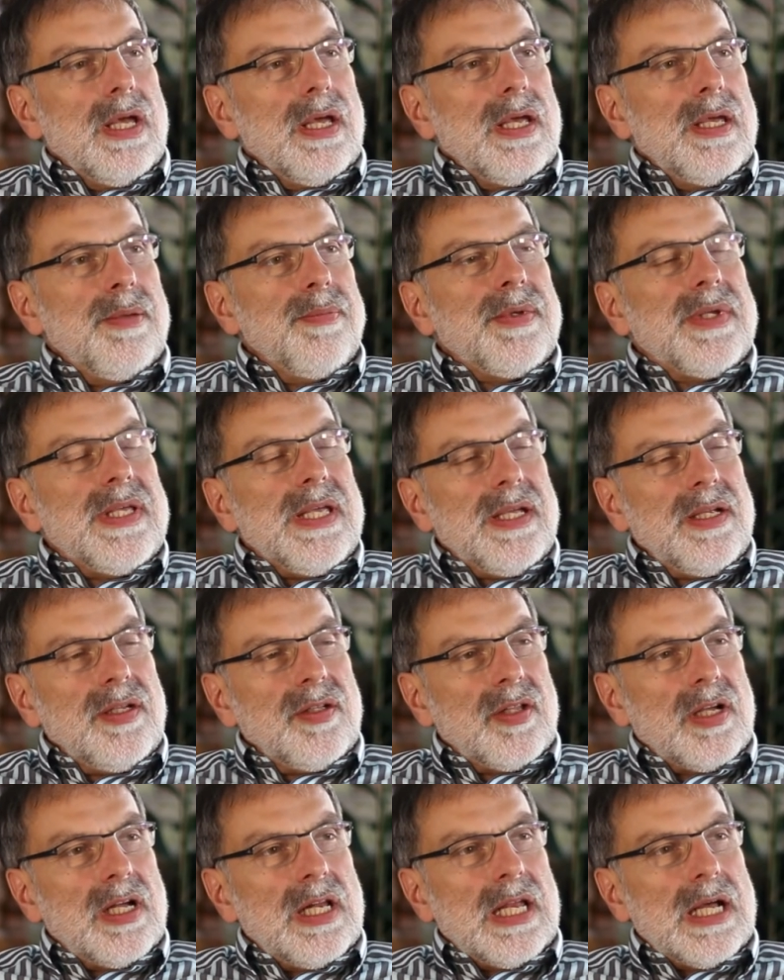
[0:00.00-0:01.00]
Im
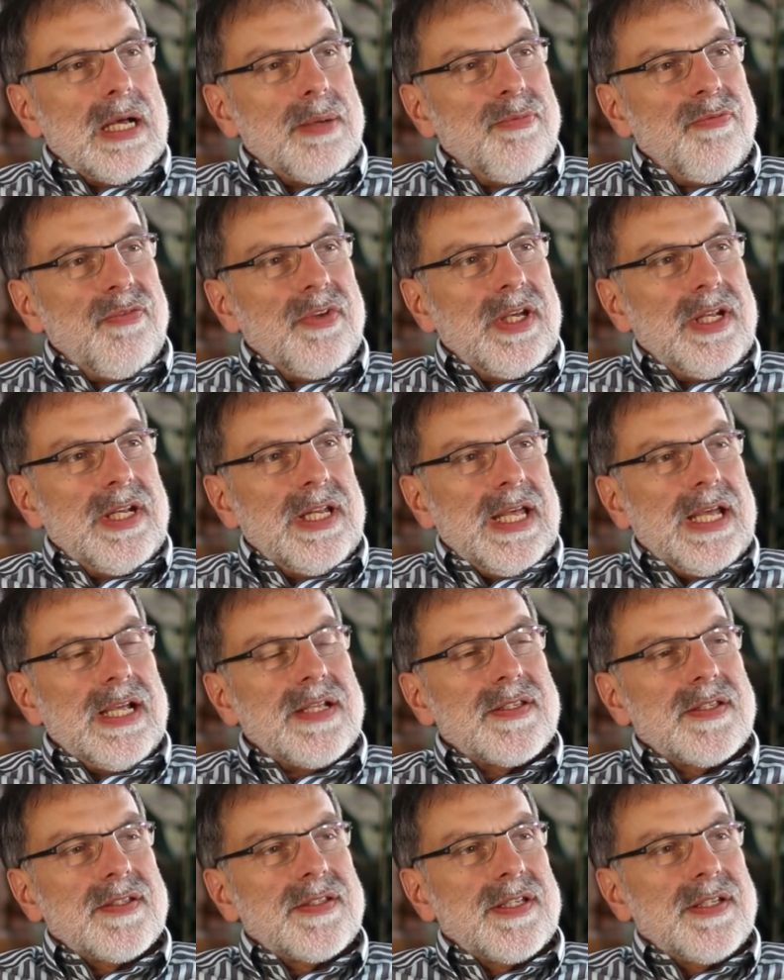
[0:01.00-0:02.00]
Gegenteil haben wir in der
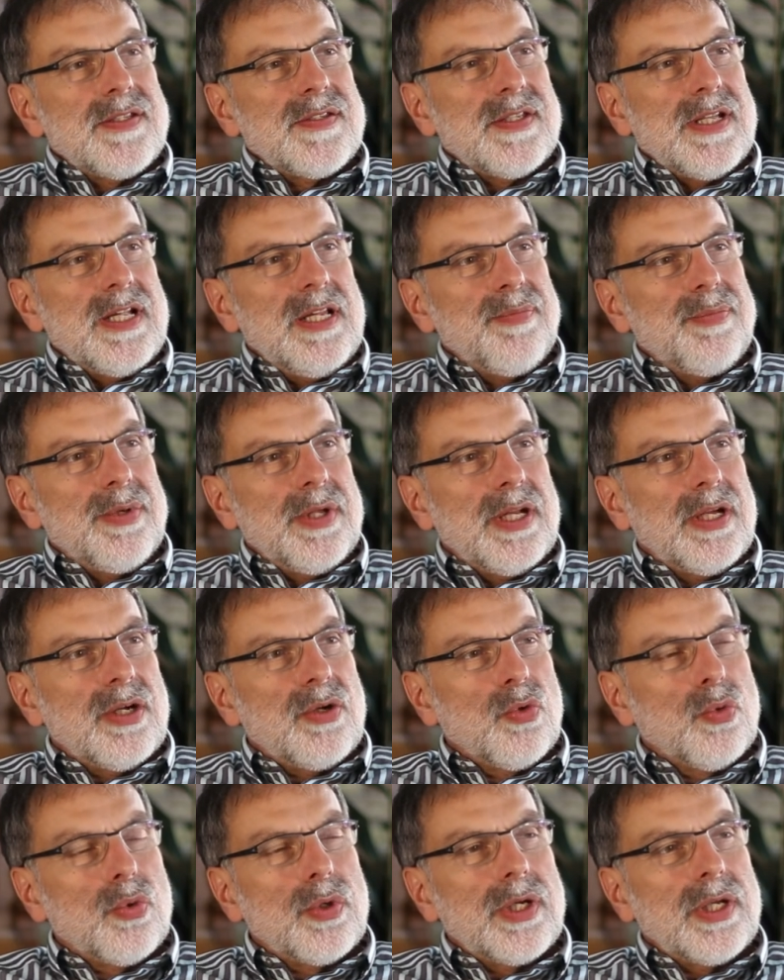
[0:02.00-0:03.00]
existenziellen
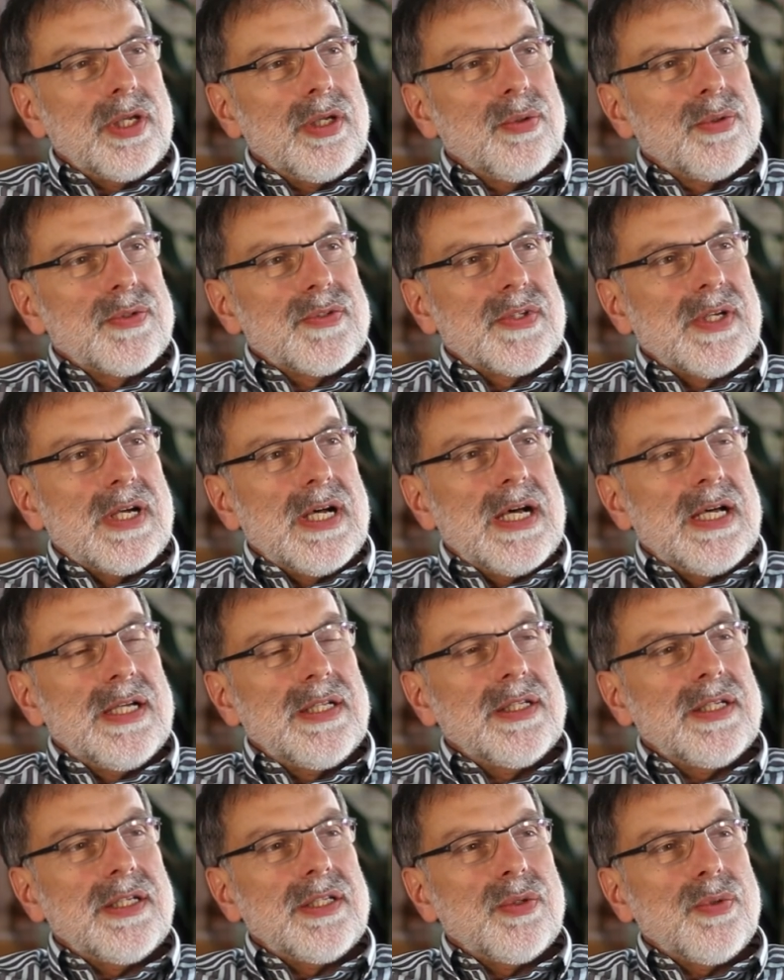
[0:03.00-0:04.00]
Pädagogik in unserer
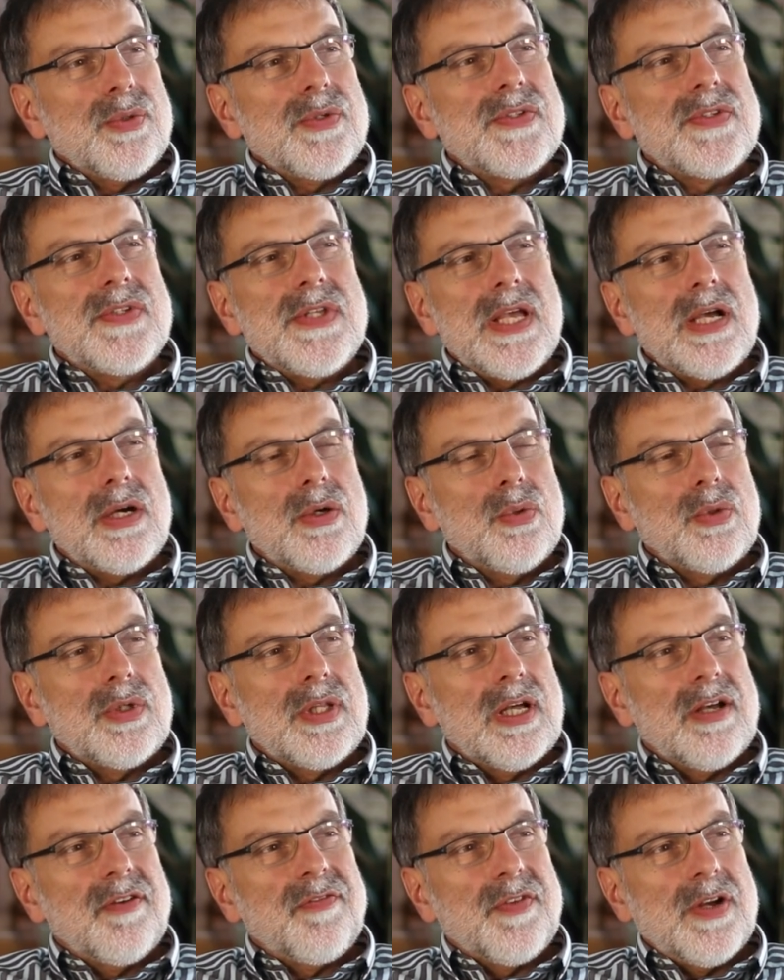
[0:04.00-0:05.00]
Einrichtung sehr gute
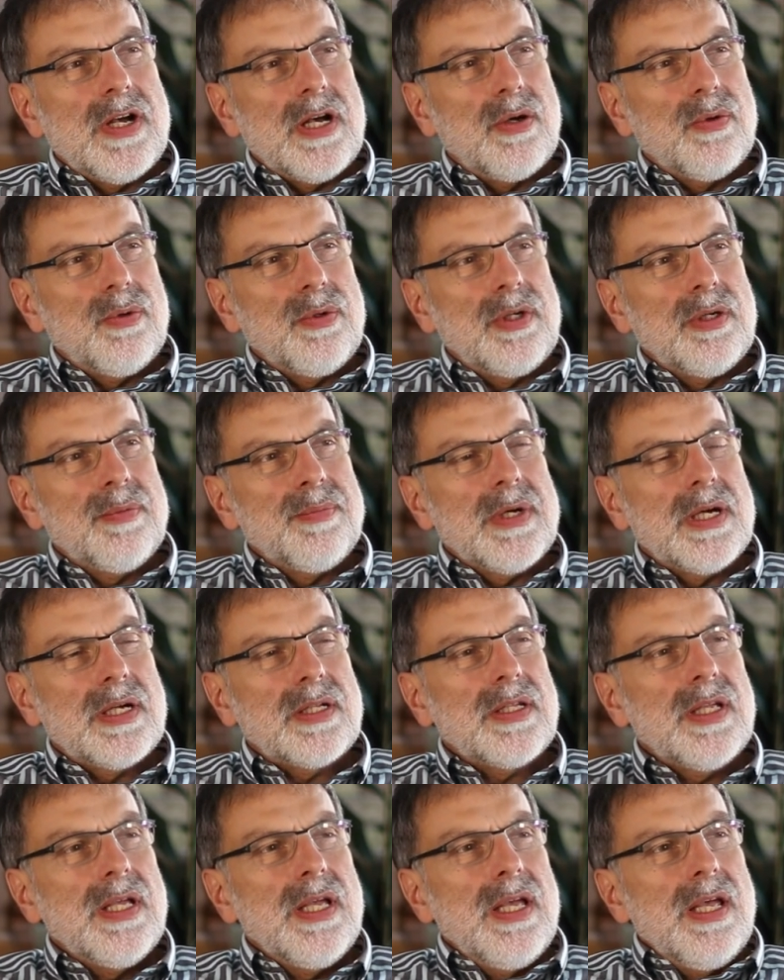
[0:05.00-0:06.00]
Erfahrungen gemacht,
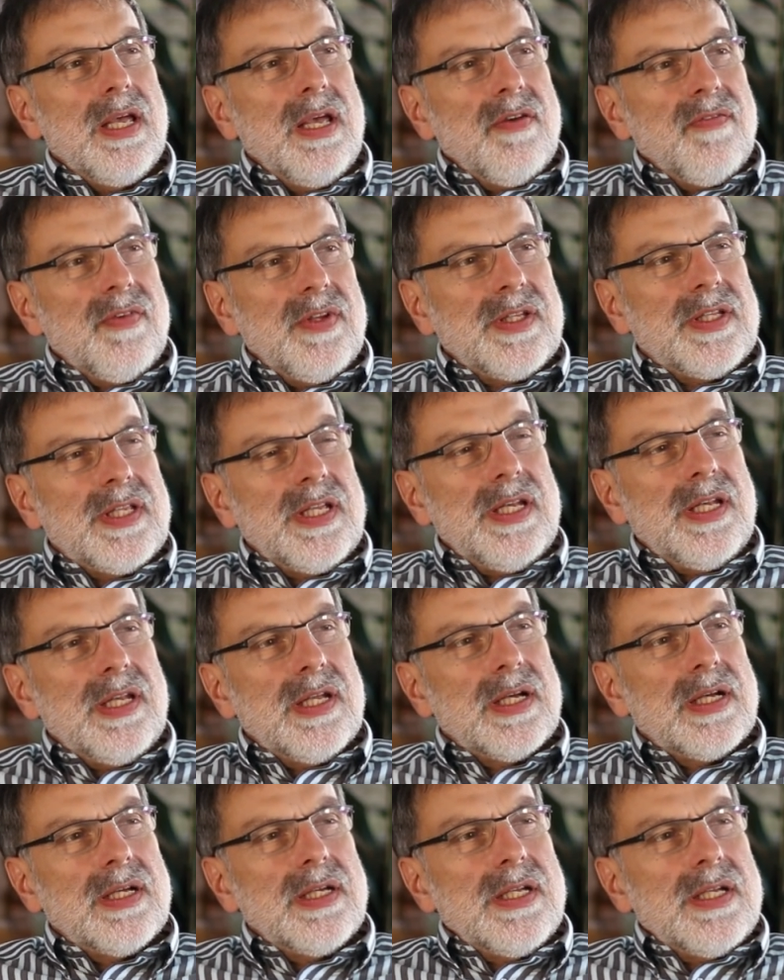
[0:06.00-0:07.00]
wenn
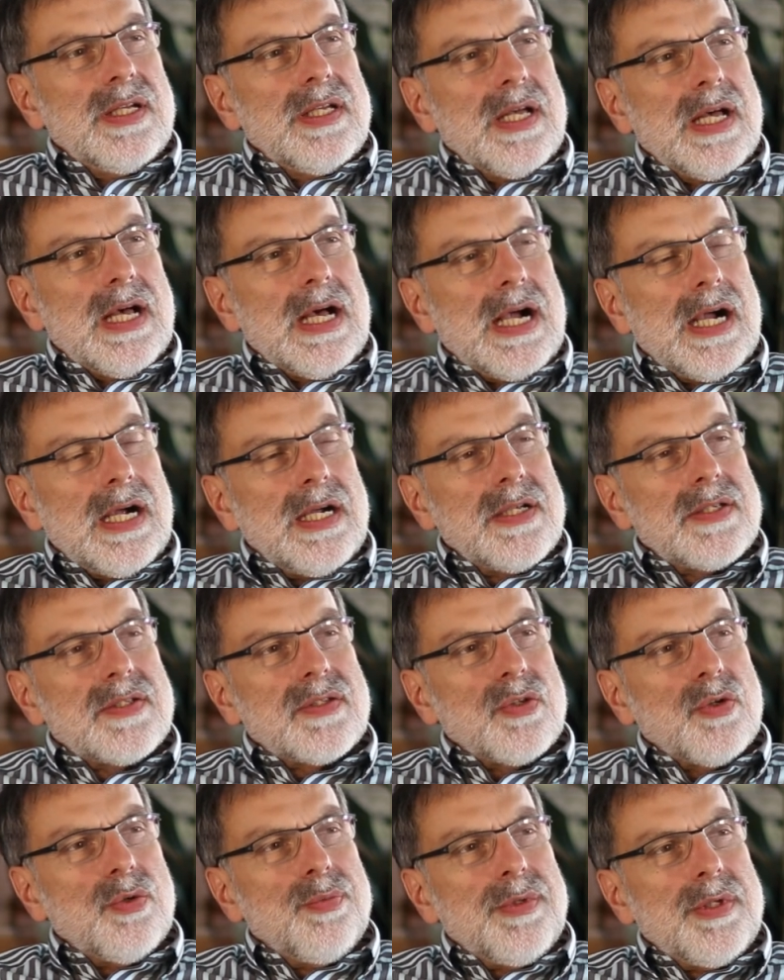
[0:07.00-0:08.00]
Kinder
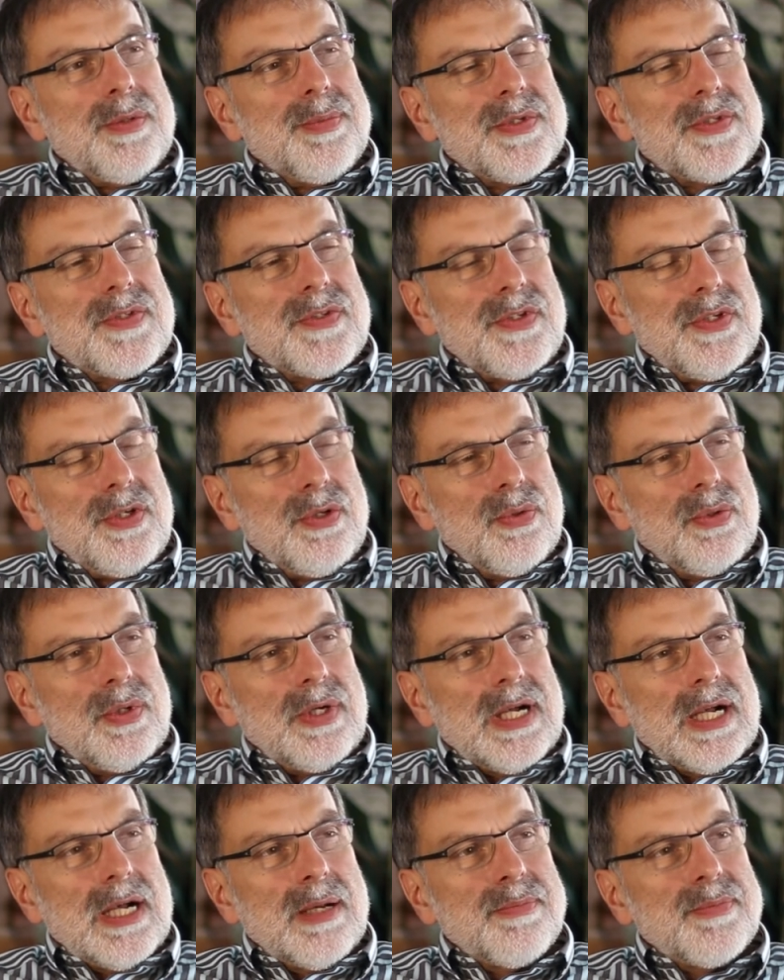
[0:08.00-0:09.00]
Angst um die Beziehung
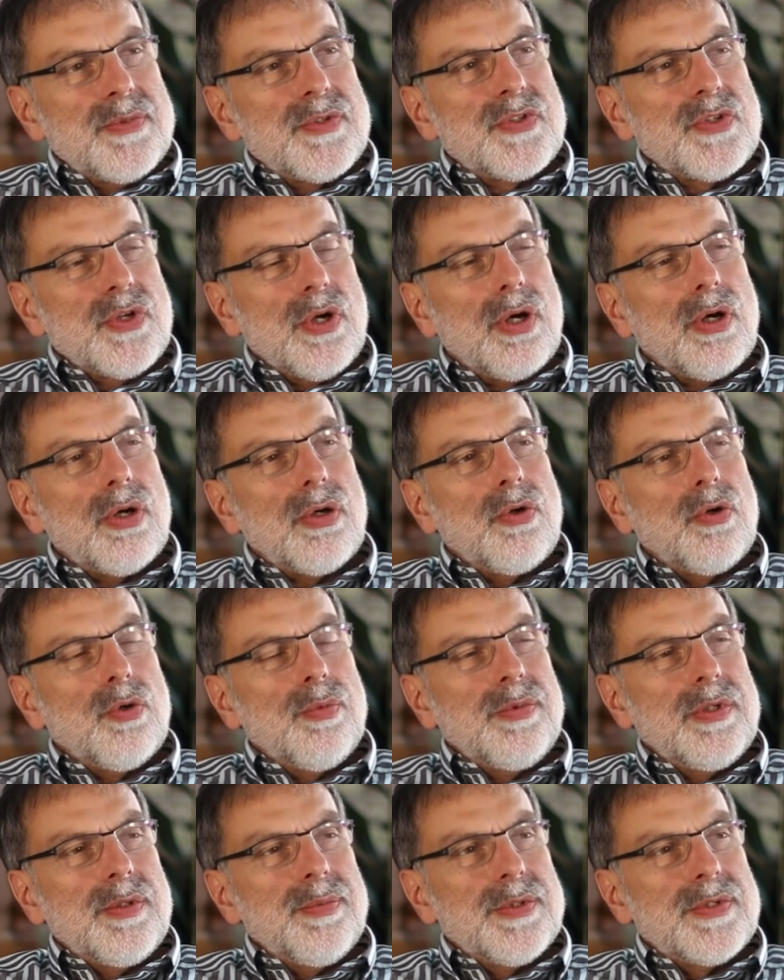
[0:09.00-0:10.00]
haben, Sorge
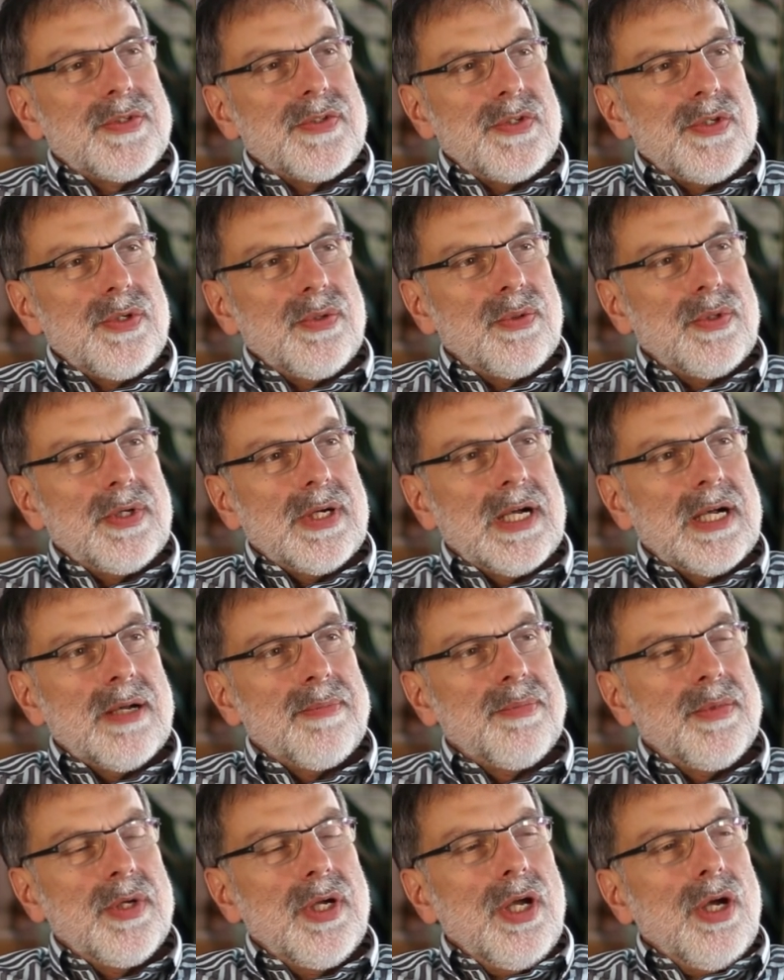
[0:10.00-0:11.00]
um die Beziehung
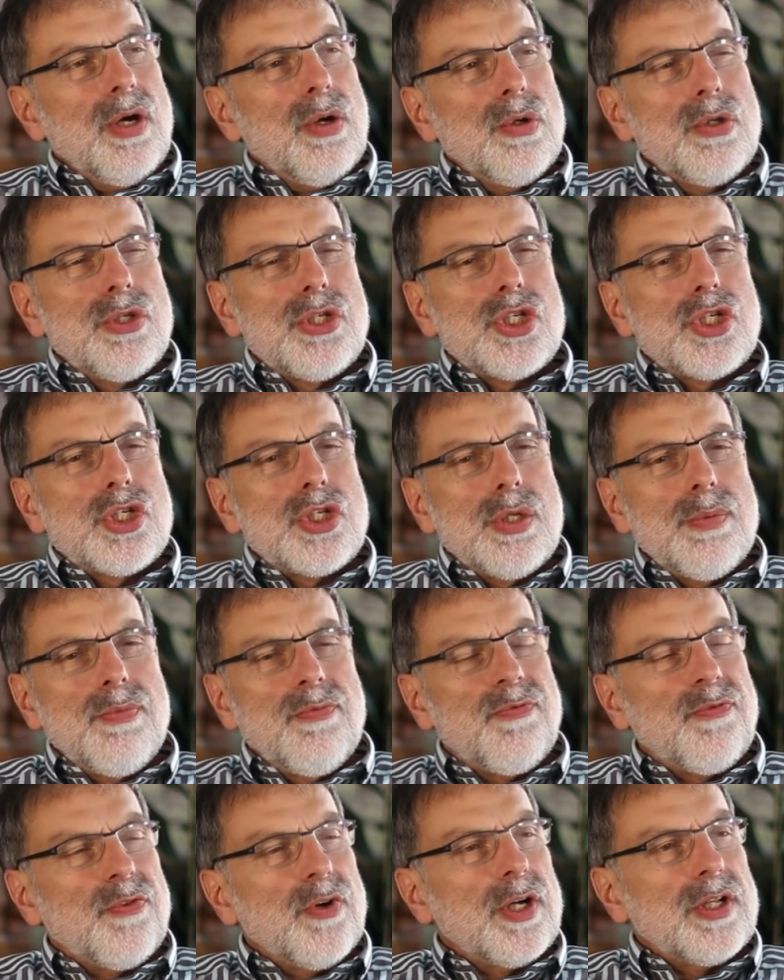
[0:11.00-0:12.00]
haben, uns
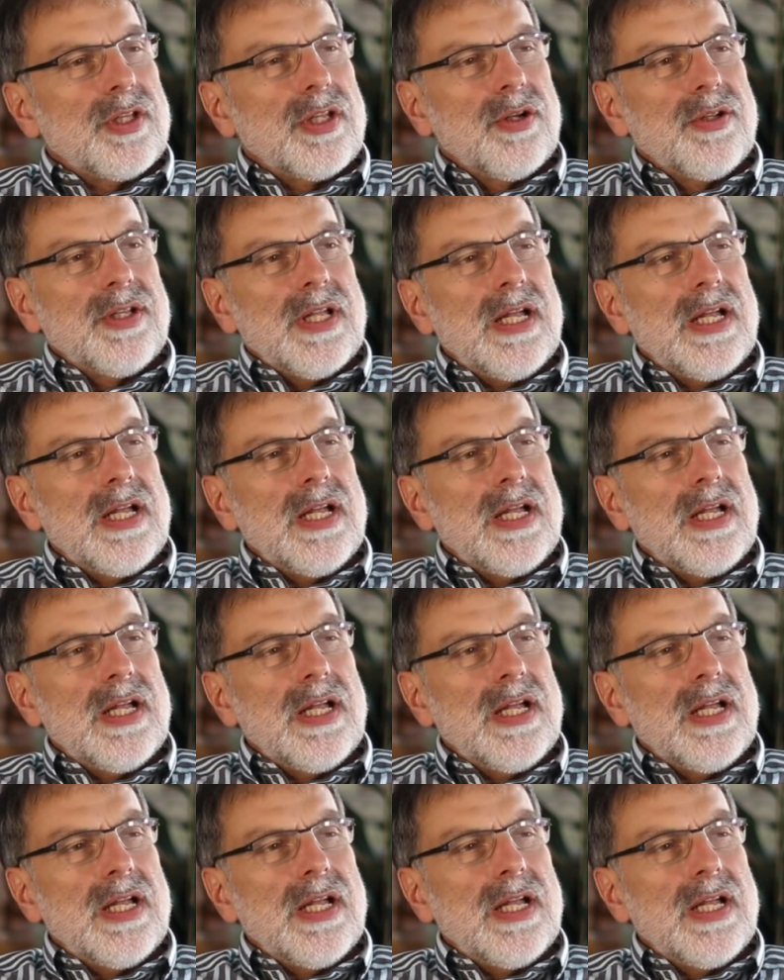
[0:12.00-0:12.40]
Schimpfwörter und